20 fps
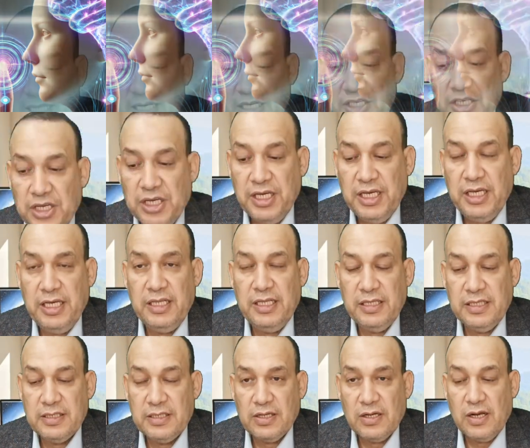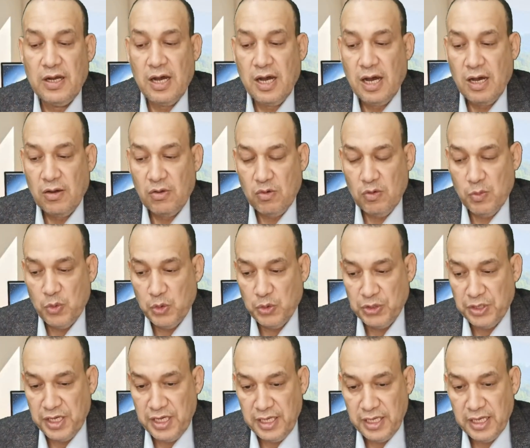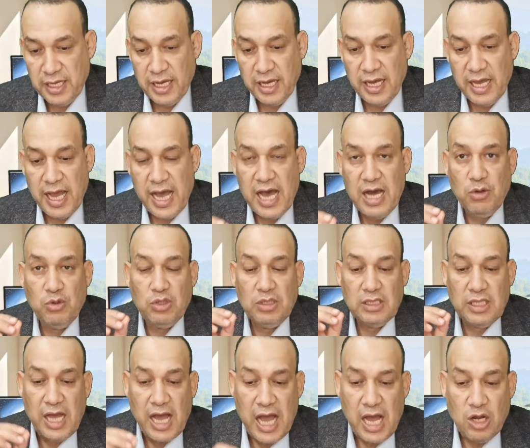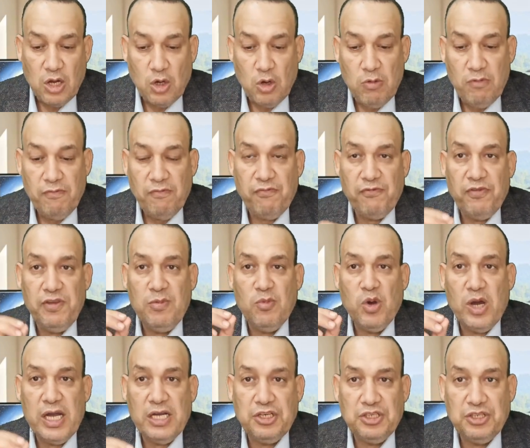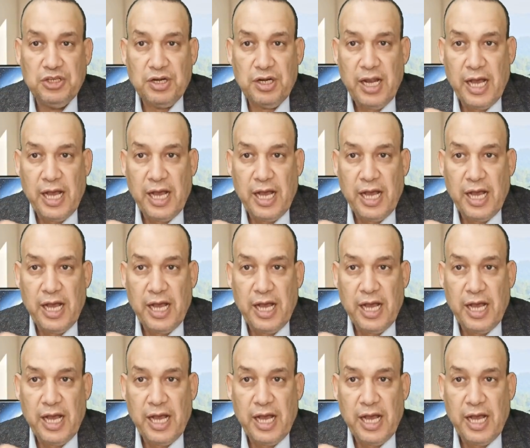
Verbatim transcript: تشغيل ذراع روبوتية أو التحكم في مؤشر